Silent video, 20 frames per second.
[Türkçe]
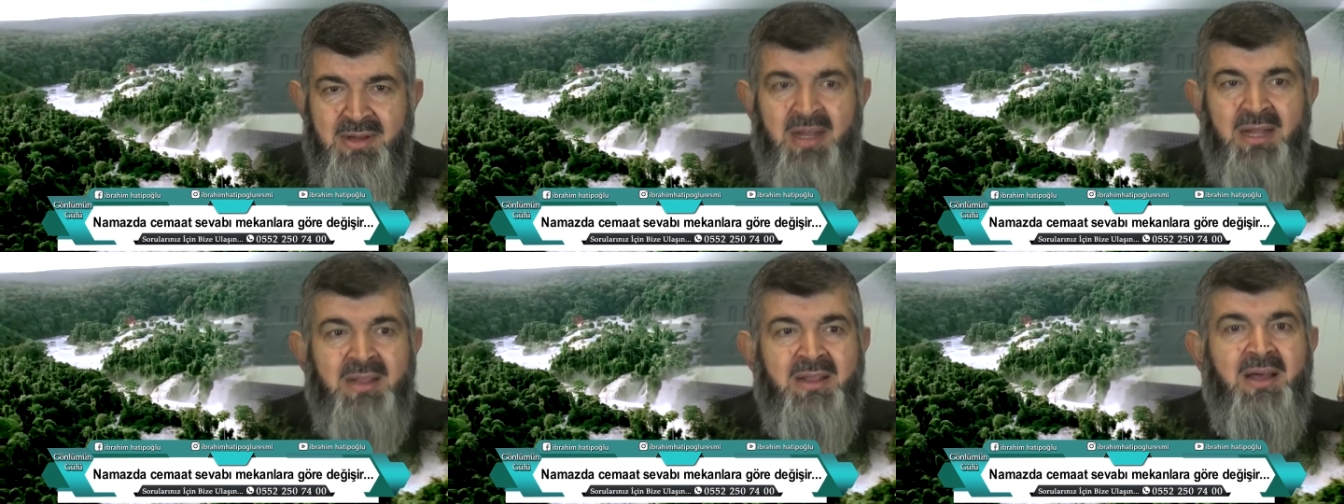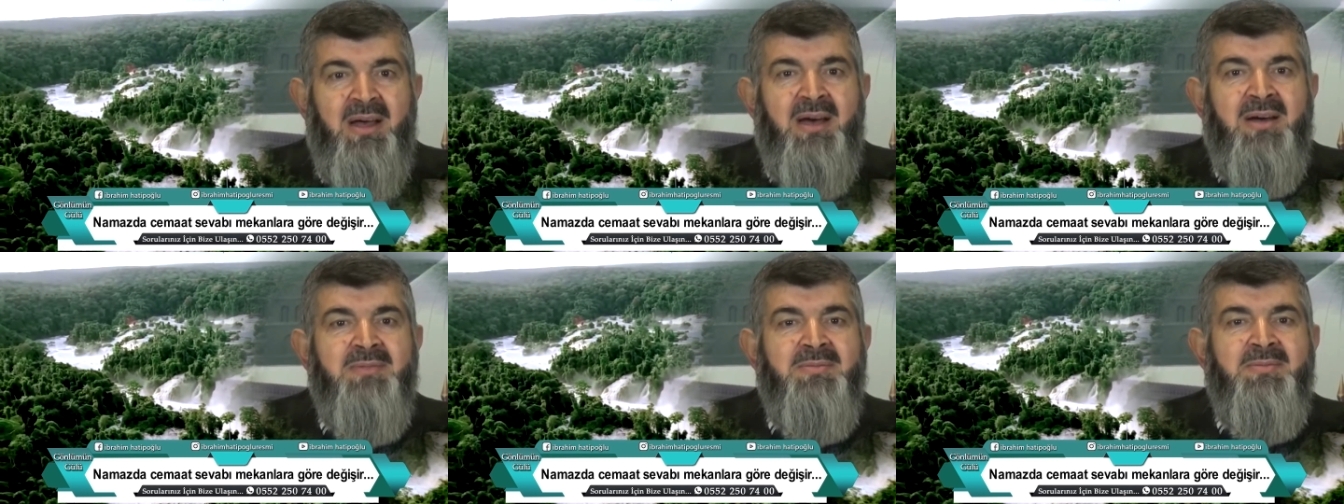
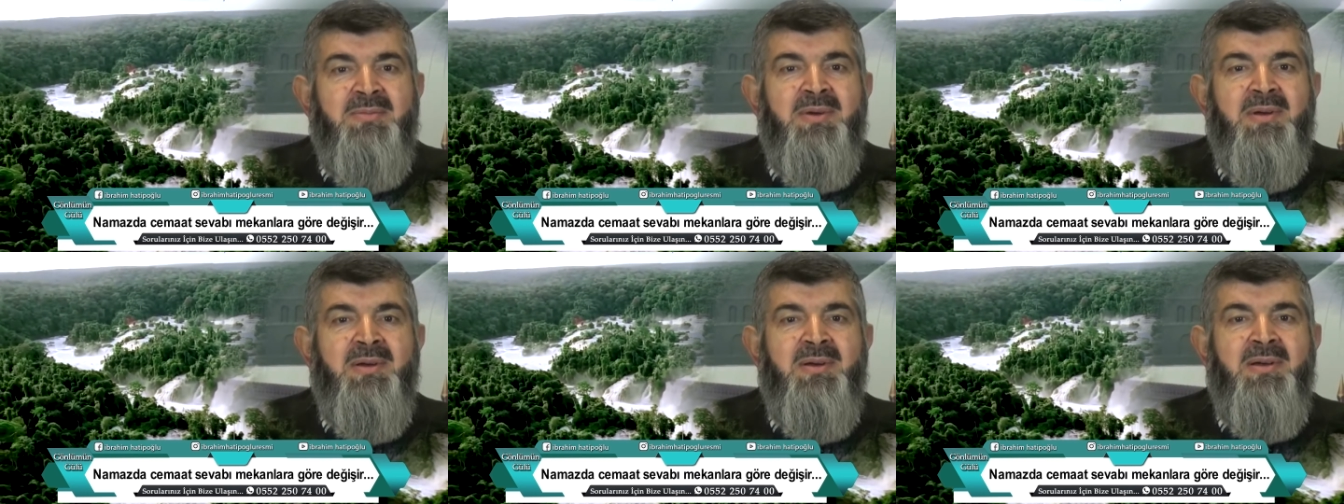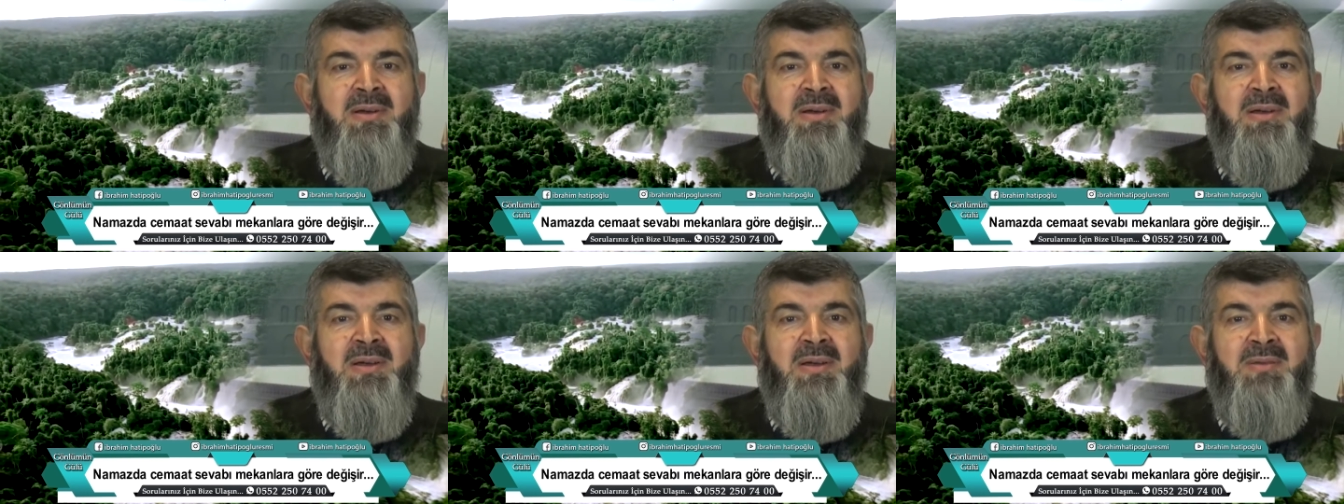Allah
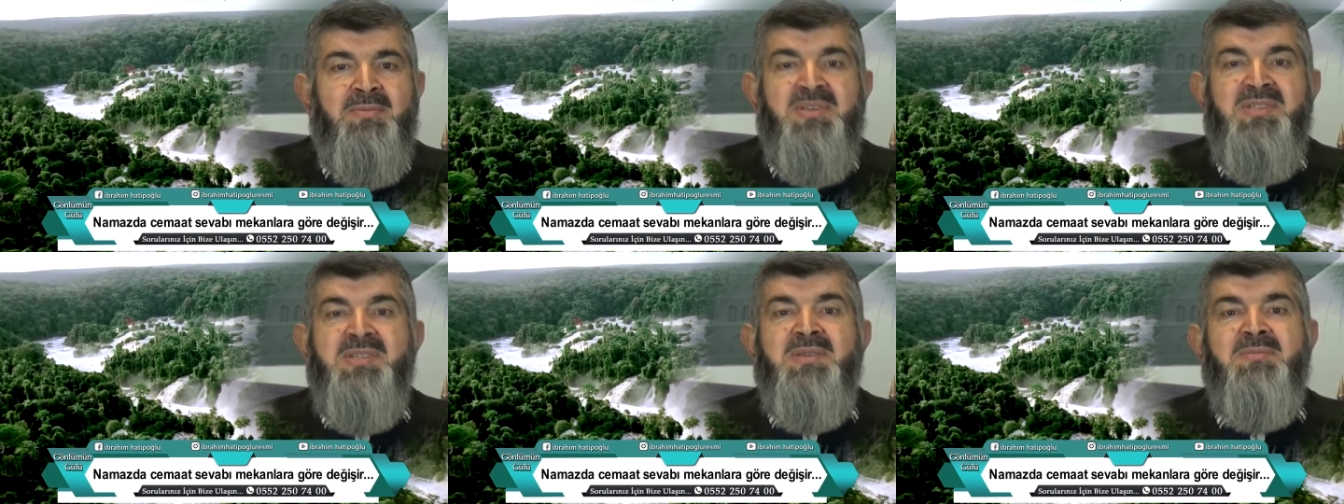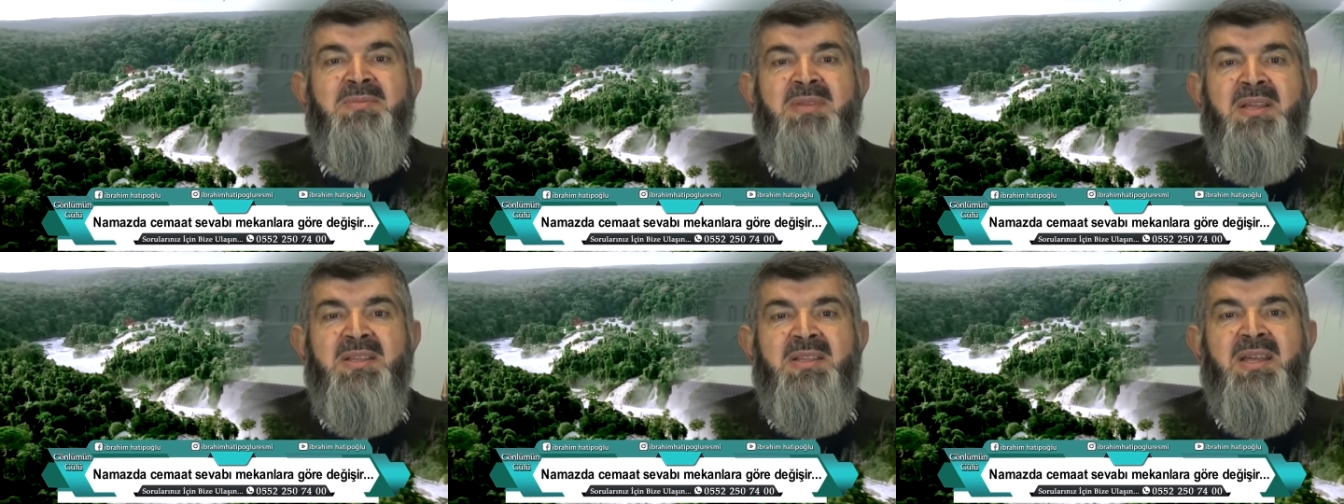
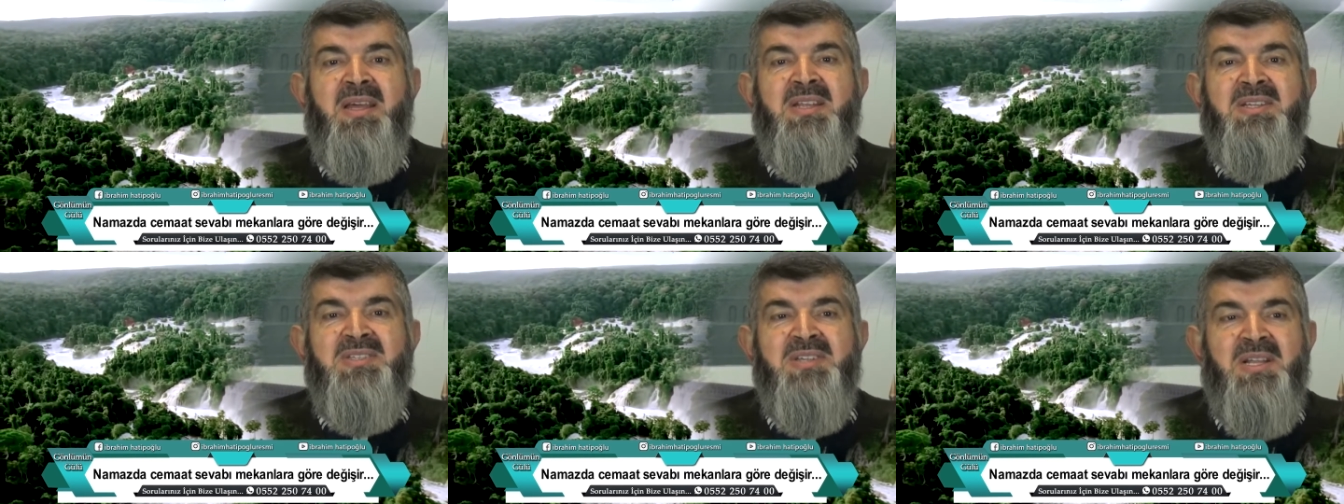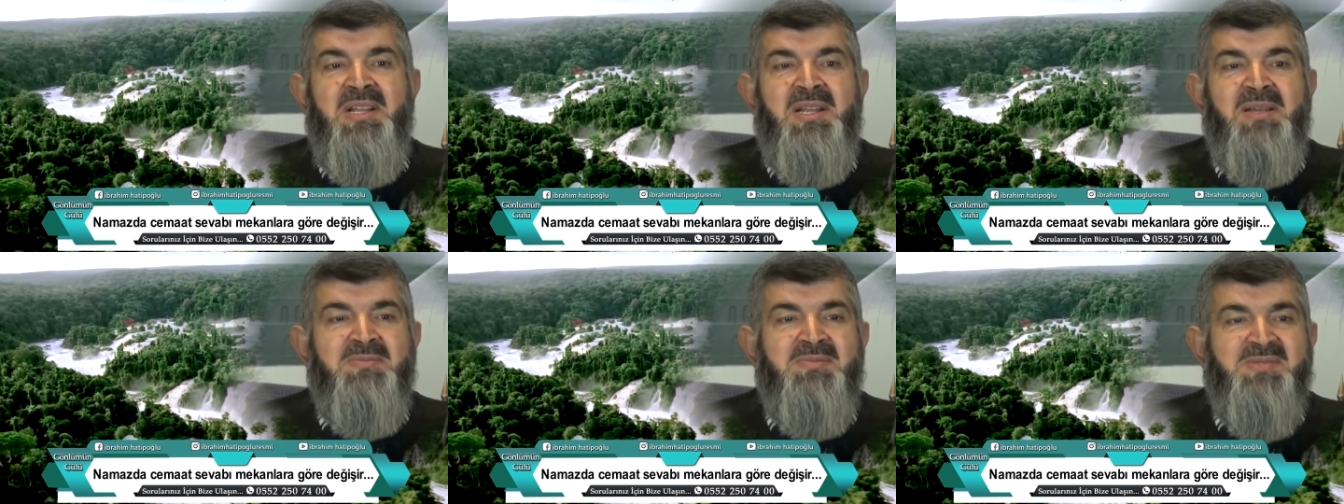bizim de
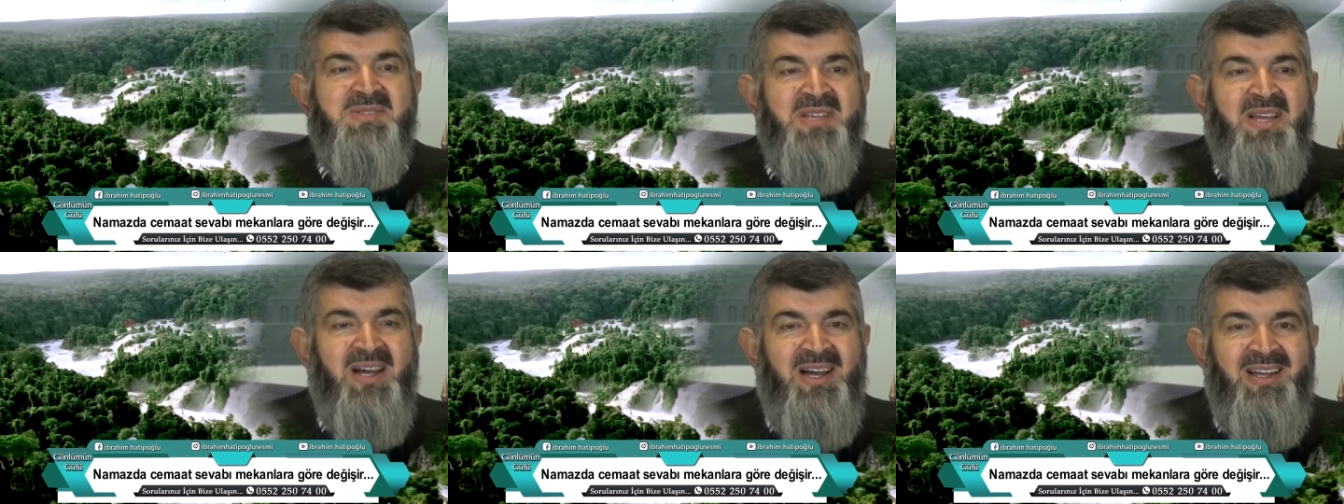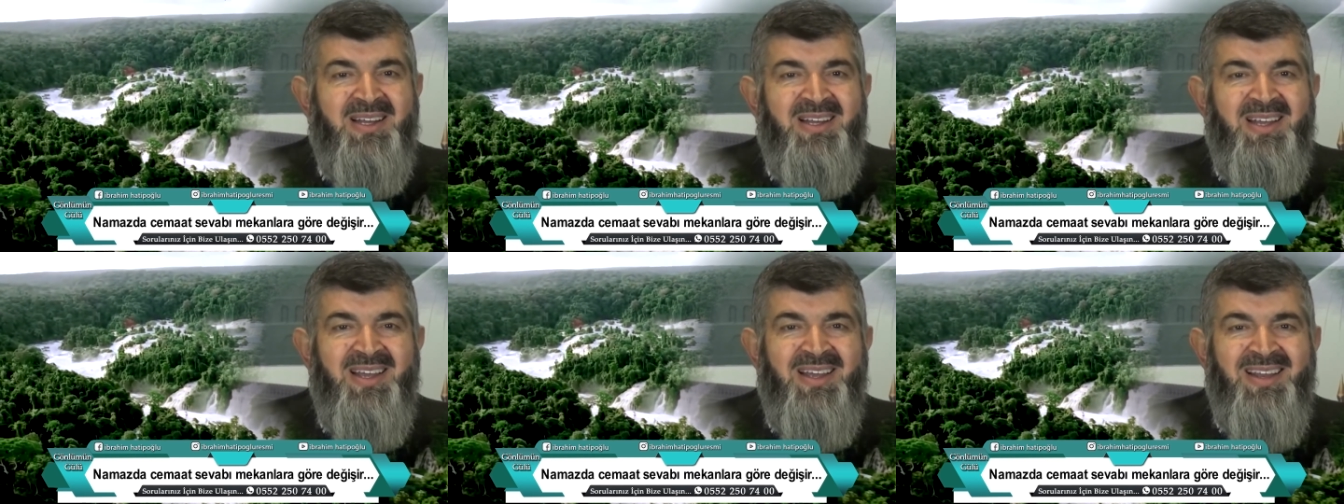derecelerimizi
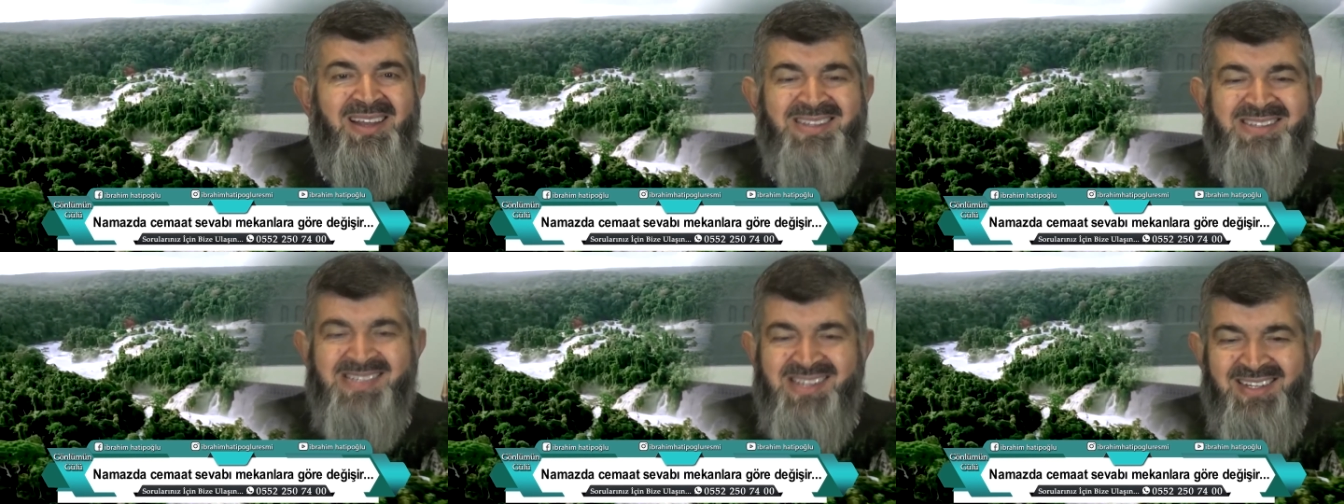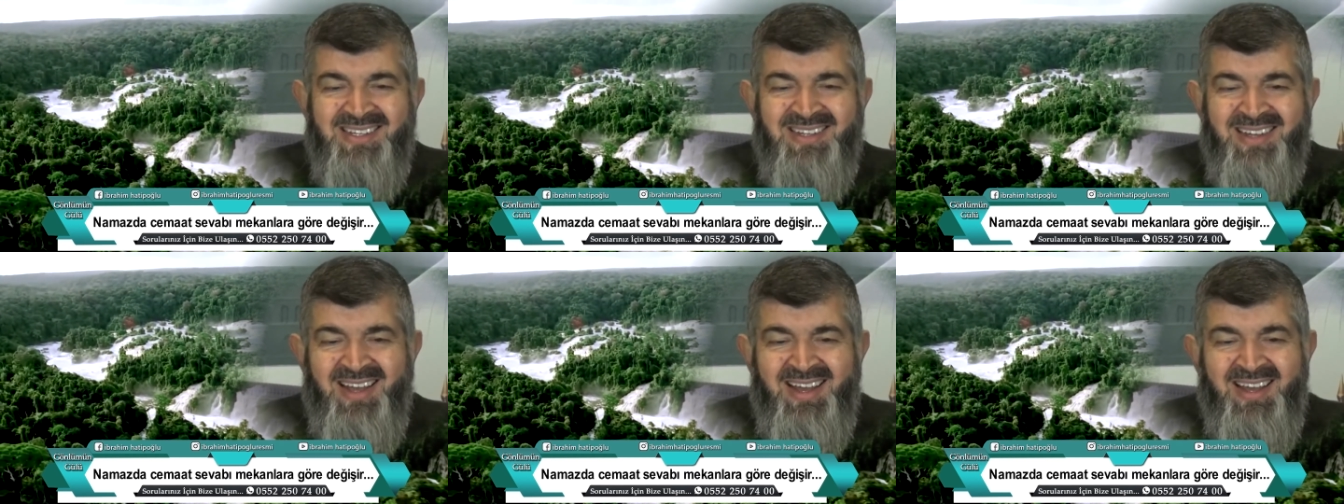aile
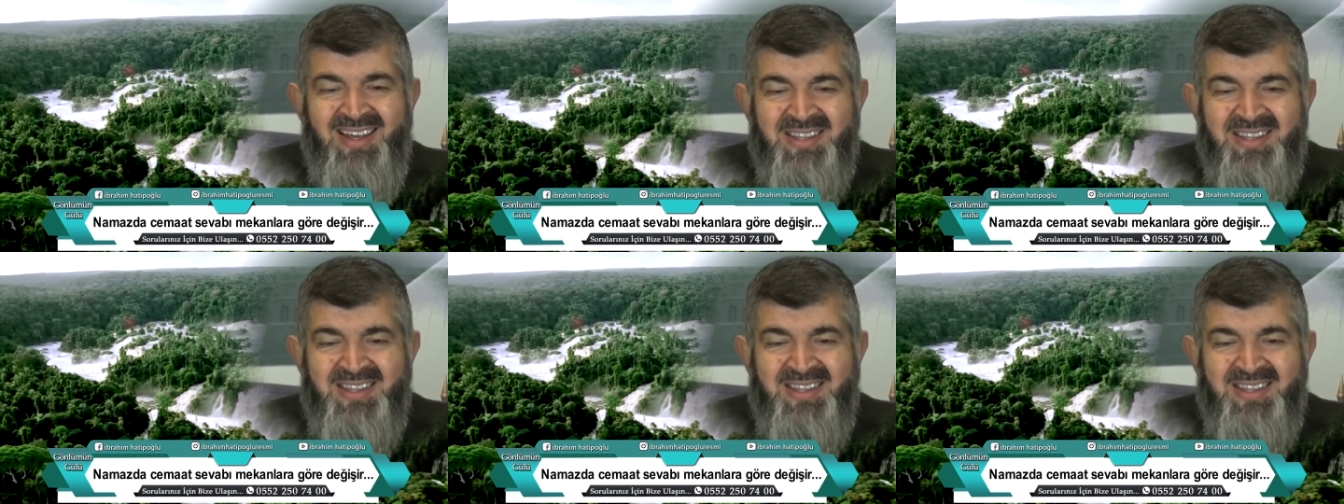eylesin.